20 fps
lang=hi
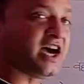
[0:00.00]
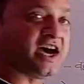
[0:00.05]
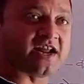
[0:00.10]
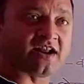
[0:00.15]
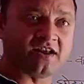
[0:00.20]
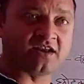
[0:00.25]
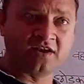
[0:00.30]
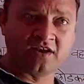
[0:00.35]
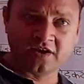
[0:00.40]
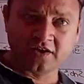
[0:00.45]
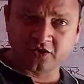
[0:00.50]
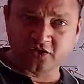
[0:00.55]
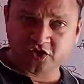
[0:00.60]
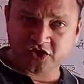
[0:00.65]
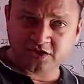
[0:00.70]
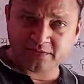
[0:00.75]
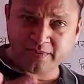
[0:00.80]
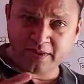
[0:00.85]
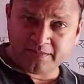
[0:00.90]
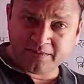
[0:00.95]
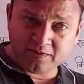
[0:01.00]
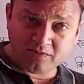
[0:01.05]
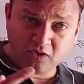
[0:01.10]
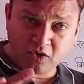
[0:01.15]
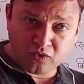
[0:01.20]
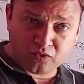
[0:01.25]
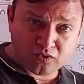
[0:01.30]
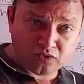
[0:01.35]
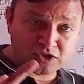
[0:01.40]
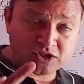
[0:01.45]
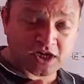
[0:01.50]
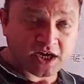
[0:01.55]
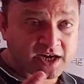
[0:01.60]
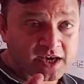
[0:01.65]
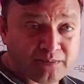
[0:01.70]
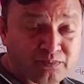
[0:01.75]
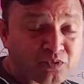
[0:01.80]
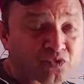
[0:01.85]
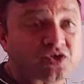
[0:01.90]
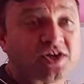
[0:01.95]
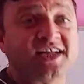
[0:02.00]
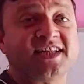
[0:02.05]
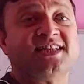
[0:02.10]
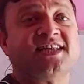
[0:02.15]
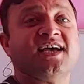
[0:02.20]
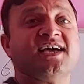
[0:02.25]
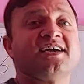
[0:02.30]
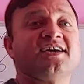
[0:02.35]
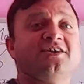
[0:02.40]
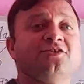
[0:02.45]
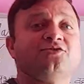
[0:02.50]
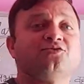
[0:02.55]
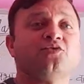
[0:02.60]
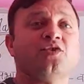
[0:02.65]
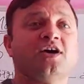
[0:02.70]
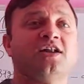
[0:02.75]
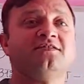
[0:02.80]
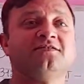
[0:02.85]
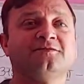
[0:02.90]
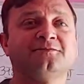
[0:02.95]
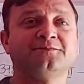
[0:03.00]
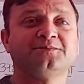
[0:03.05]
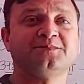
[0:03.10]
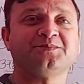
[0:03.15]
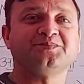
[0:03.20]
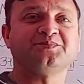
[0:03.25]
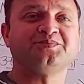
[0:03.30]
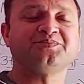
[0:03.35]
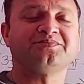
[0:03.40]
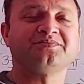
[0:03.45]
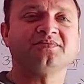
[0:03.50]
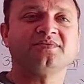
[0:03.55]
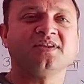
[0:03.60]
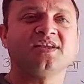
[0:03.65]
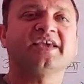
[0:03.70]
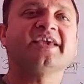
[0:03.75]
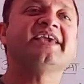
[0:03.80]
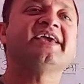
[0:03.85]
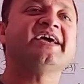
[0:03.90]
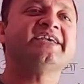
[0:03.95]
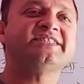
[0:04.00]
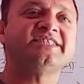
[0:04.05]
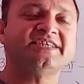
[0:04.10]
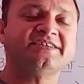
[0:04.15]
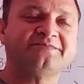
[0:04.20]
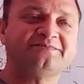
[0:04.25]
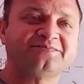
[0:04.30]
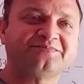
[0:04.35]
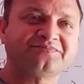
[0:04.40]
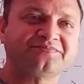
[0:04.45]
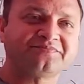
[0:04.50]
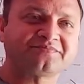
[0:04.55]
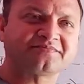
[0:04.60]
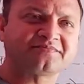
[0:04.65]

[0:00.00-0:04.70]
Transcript: चार इसमें भी वो उलझा के पूछ लेता है कई सवाल कैसे